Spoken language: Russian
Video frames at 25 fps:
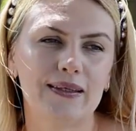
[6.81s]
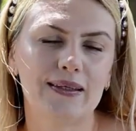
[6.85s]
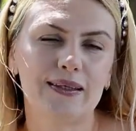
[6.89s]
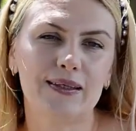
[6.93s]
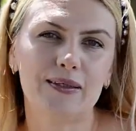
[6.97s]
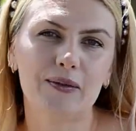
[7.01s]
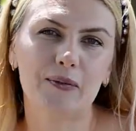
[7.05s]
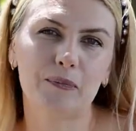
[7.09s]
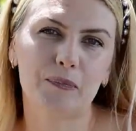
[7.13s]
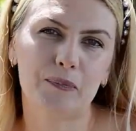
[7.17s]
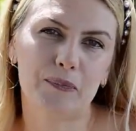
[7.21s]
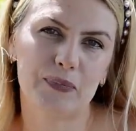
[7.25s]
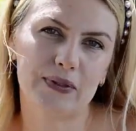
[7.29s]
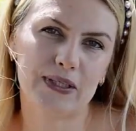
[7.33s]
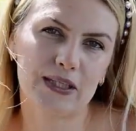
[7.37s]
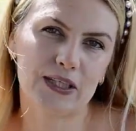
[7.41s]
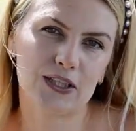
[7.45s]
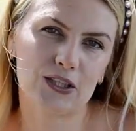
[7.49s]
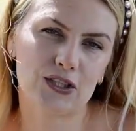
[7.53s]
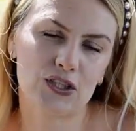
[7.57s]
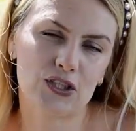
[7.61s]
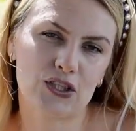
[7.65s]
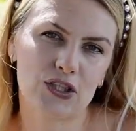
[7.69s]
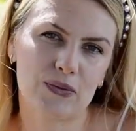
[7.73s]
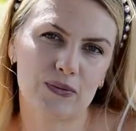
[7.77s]
И
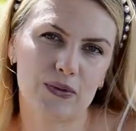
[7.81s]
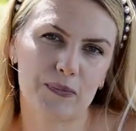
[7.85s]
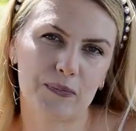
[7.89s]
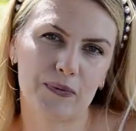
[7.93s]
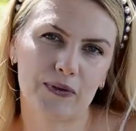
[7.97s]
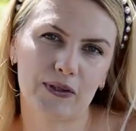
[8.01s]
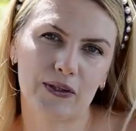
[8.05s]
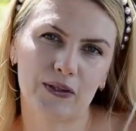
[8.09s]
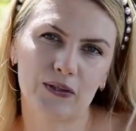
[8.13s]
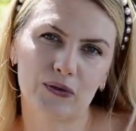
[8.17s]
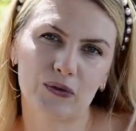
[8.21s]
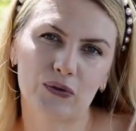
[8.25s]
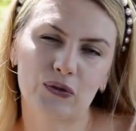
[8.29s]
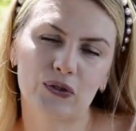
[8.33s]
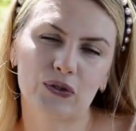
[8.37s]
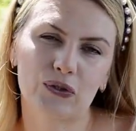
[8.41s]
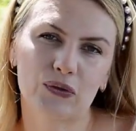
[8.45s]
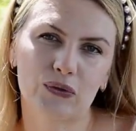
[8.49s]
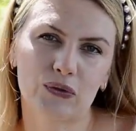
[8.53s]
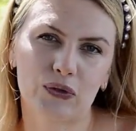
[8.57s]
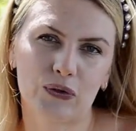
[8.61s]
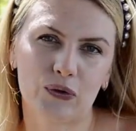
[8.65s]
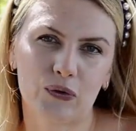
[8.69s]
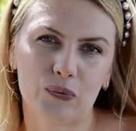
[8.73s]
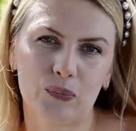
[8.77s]
прежде чем я покажу,
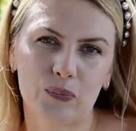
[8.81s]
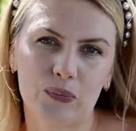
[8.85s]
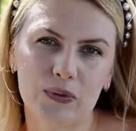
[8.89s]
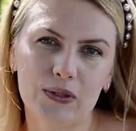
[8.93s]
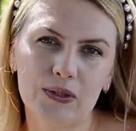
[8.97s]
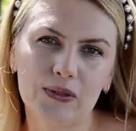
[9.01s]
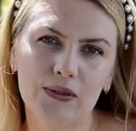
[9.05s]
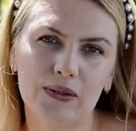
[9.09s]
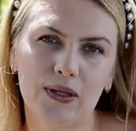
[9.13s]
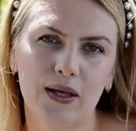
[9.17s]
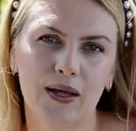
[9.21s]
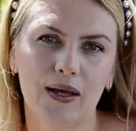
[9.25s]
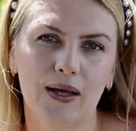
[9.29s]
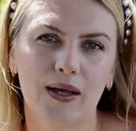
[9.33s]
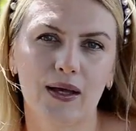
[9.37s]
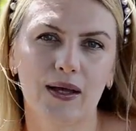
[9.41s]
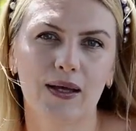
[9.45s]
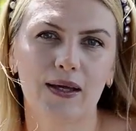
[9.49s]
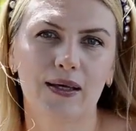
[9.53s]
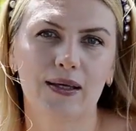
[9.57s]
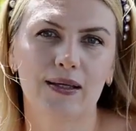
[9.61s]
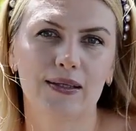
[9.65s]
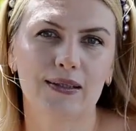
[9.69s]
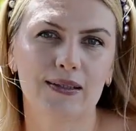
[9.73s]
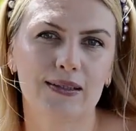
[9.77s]
что я купила,
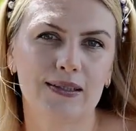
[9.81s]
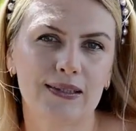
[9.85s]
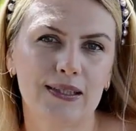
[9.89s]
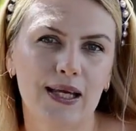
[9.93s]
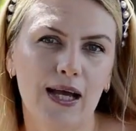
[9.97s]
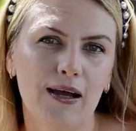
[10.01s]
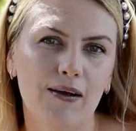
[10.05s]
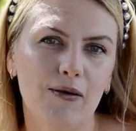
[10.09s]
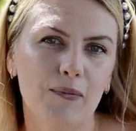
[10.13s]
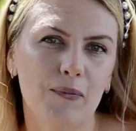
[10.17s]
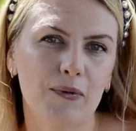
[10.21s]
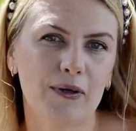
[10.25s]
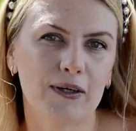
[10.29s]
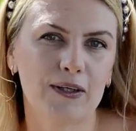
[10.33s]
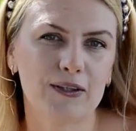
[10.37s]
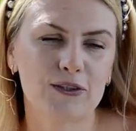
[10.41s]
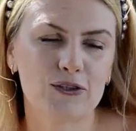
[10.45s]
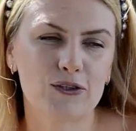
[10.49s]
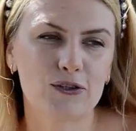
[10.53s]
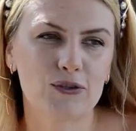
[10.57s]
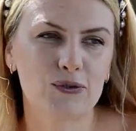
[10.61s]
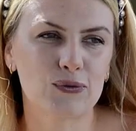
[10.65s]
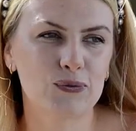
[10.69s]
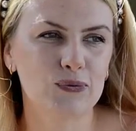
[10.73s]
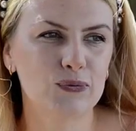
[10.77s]
я вам
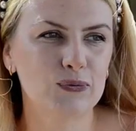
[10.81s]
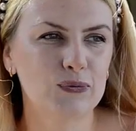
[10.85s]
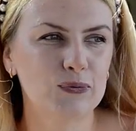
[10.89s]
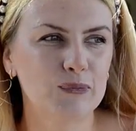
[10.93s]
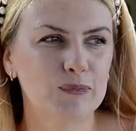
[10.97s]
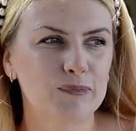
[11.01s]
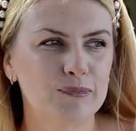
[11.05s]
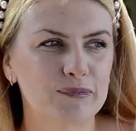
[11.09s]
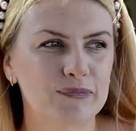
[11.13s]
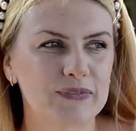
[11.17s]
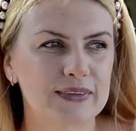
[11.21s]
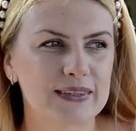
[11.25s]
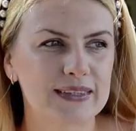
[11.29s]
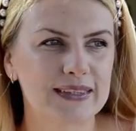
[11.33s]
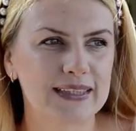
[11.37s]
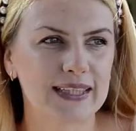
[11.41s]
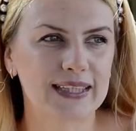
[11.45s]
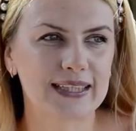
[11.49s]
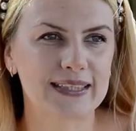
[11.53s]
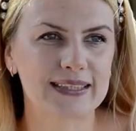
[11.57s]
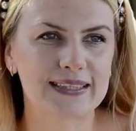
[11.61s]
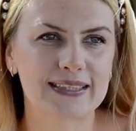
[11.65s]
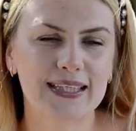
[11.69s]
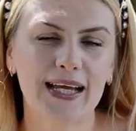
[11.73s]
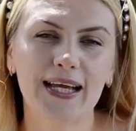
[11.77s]
хочу
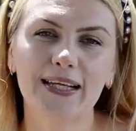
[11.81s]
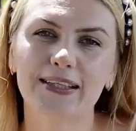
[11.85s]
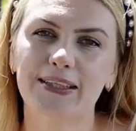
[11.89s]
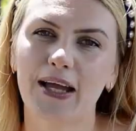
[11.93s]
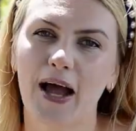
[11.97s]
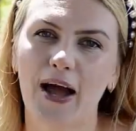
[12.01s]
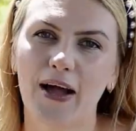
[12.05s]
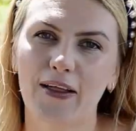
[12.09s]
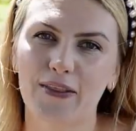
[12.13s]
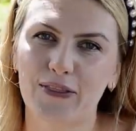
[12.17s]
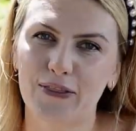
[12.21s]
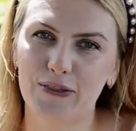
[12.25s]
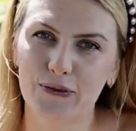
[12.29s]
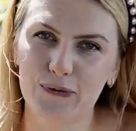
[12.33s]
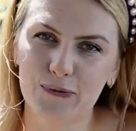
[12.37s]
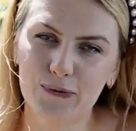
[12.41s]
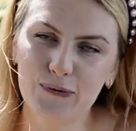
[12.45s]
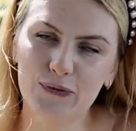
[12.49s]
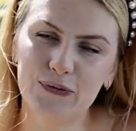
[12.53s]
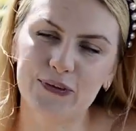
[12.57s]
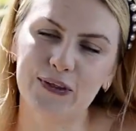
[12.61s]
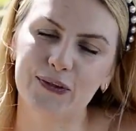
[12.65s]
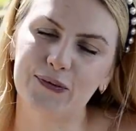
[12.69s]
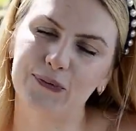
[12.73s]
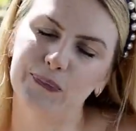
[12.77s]
сказать
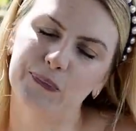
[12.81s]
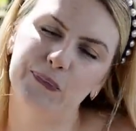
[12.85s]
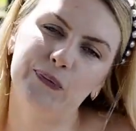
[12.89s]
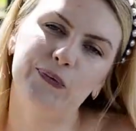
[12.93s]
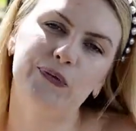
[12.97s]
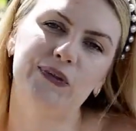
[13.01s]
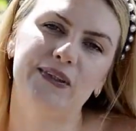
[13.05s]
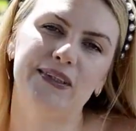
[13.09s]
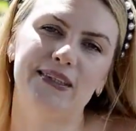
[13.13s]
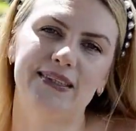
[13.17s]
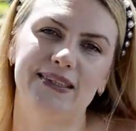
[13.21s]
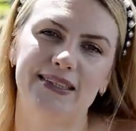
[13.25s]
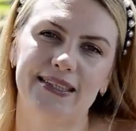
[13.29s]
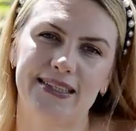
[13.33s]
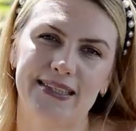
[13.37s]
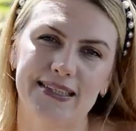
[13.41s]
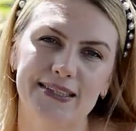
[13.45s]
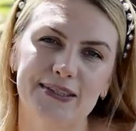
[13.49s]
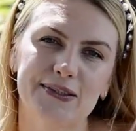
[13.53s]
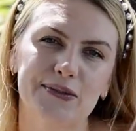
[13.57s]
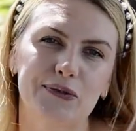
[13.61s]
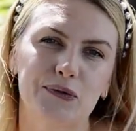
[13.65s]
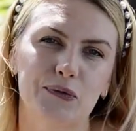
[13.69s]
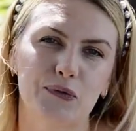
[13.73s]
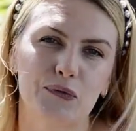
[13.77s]
одну такую
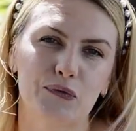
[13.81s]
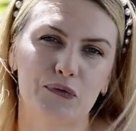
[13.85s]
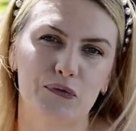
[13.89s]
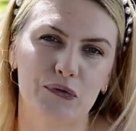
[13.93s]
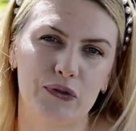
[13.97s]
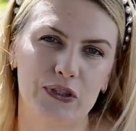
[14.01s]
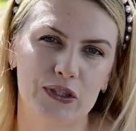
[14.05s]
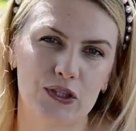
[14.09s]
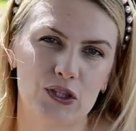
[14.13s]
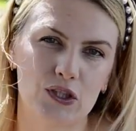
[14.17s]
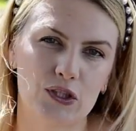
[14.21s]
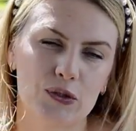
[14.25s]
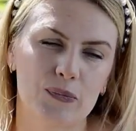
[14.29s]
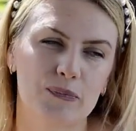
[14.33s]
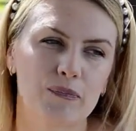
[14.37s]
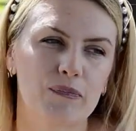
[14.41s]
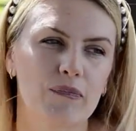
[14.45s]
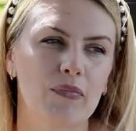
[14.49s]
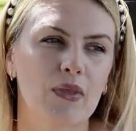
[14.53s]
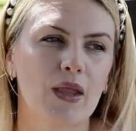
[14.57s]
интересную вещь.